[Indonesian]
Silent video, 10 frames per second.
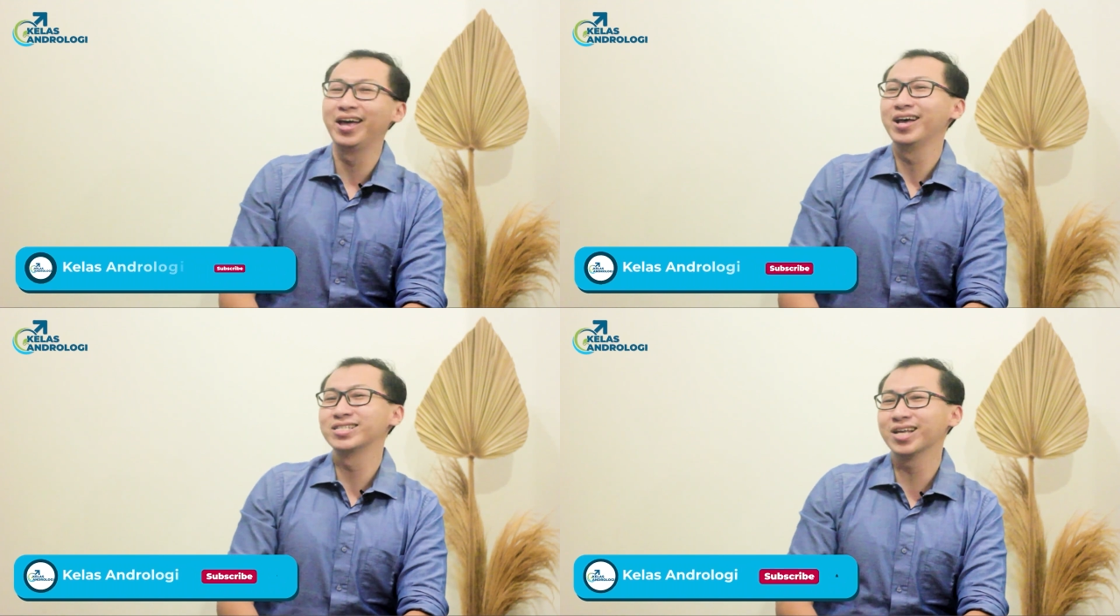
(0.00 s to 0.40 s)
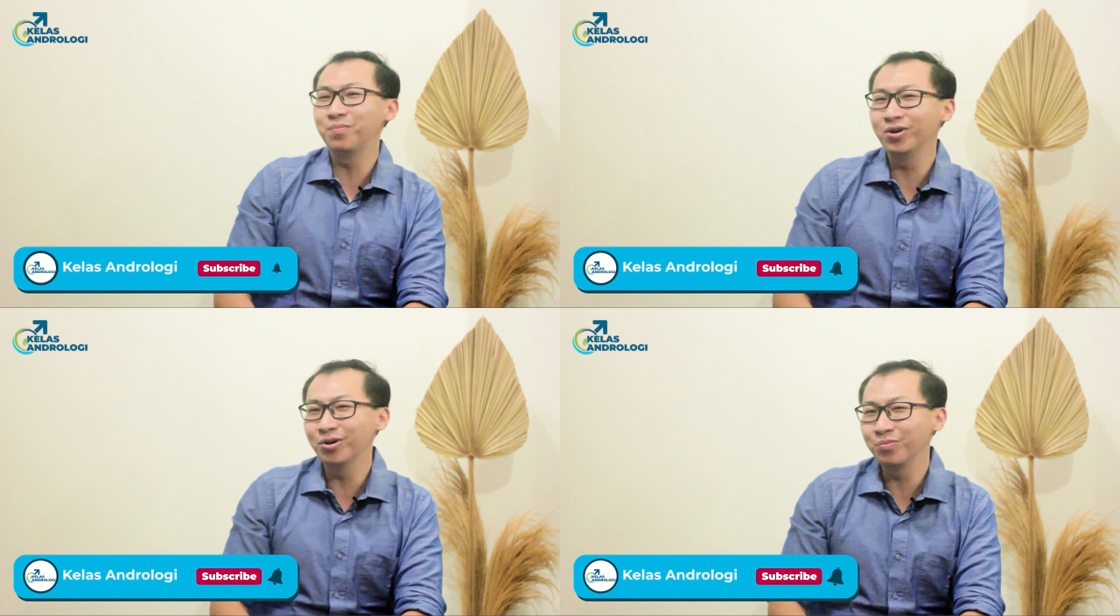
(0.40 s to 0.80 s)

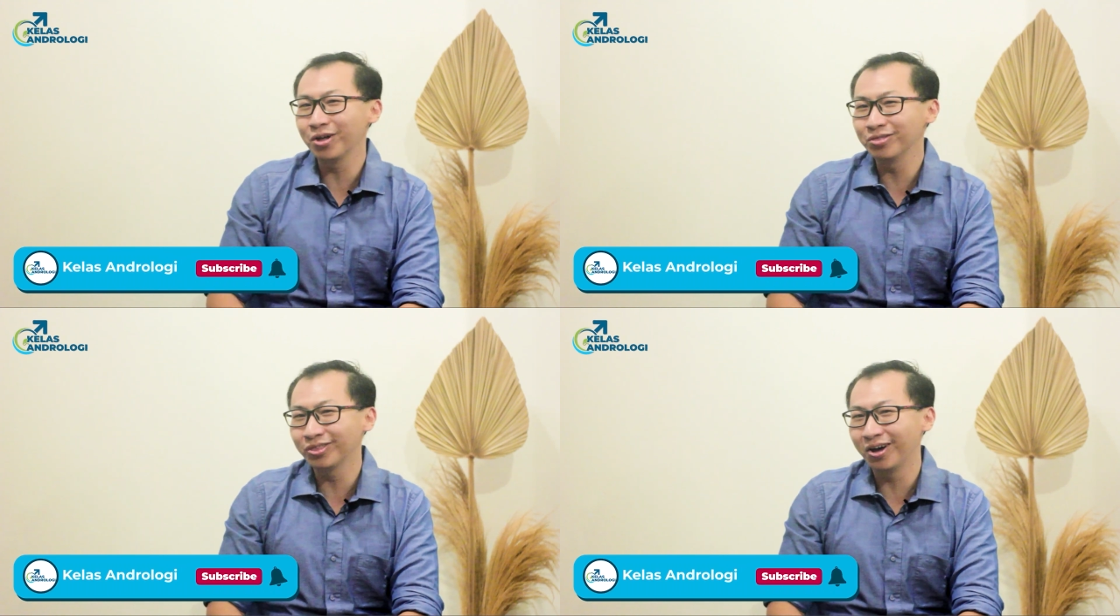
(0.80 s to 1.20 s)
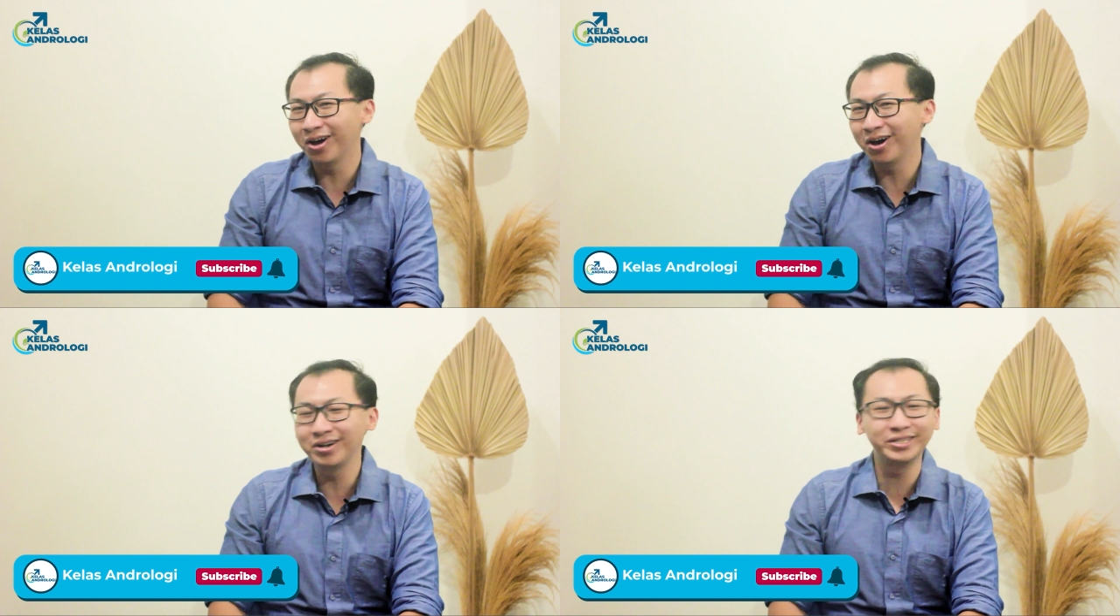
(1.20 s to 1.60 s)
Sebelum
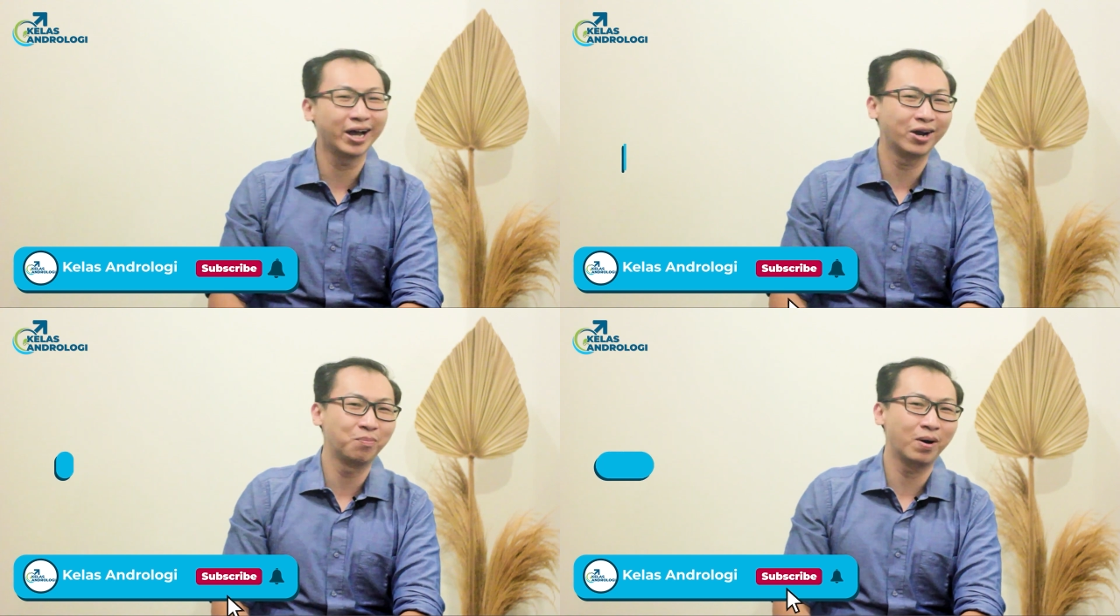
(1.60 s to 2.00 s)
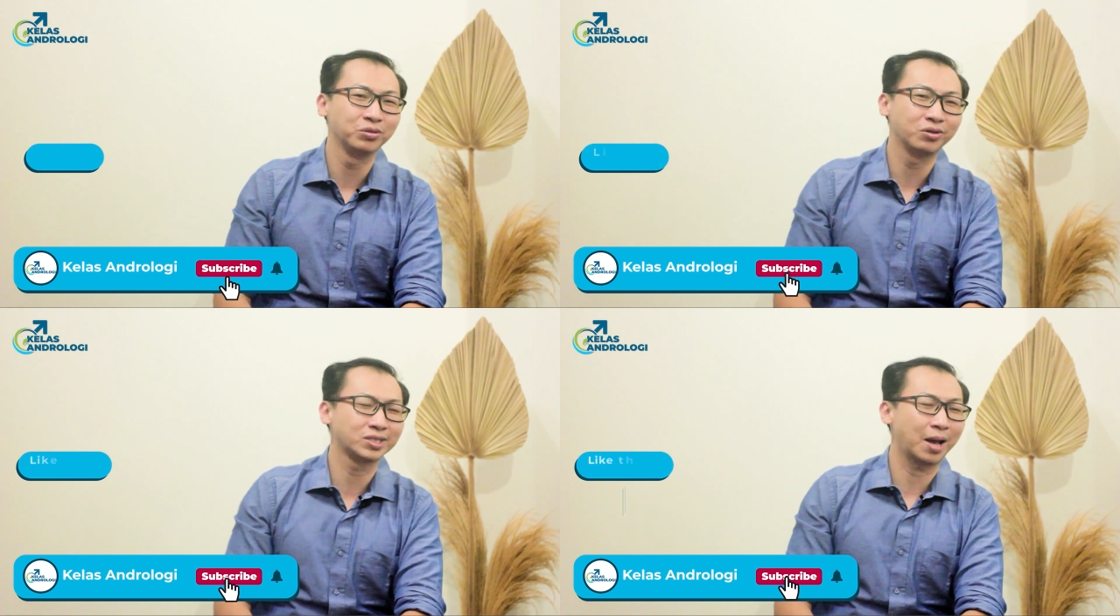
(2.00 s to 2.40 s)
nonton, jangan lupa
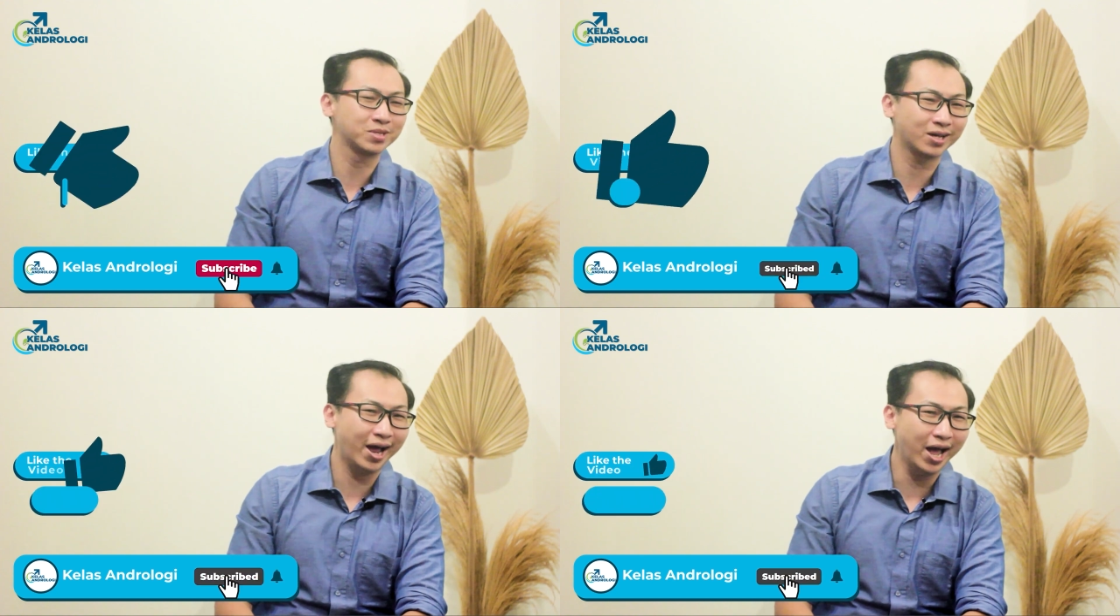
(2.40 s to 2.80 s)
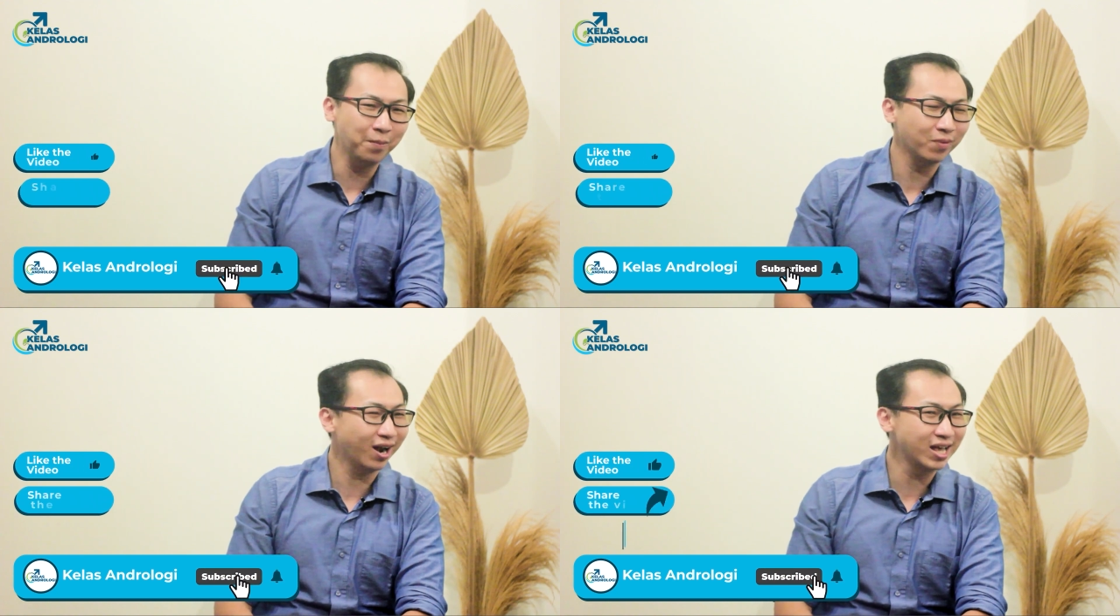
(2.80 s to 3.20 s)
untuk
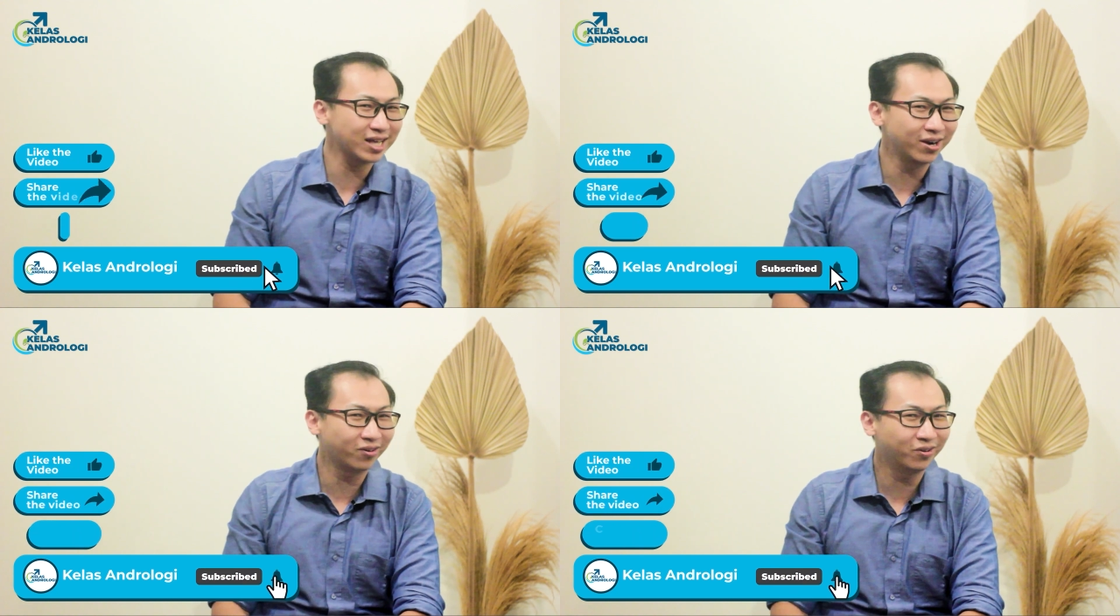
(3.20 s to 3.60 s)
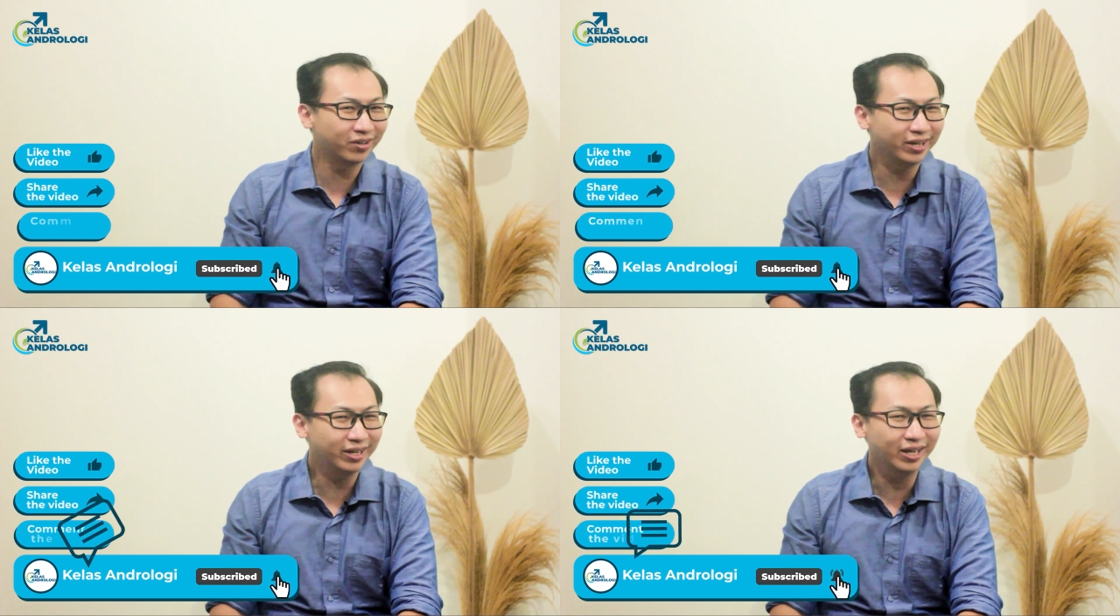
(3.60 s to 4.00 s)
subscribe kelas
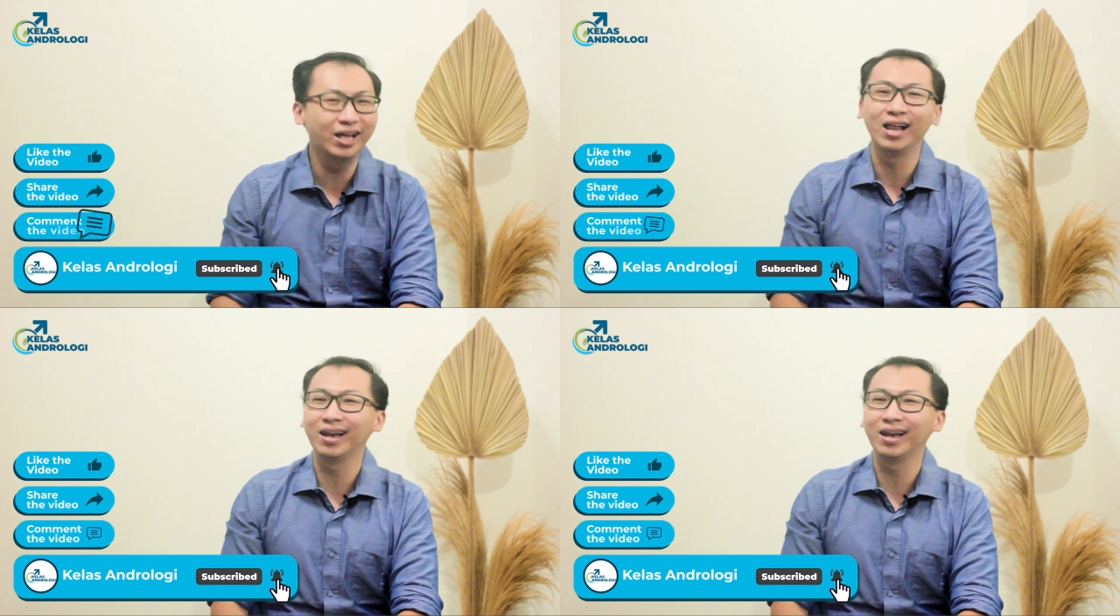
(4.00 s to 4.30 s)
Andologi,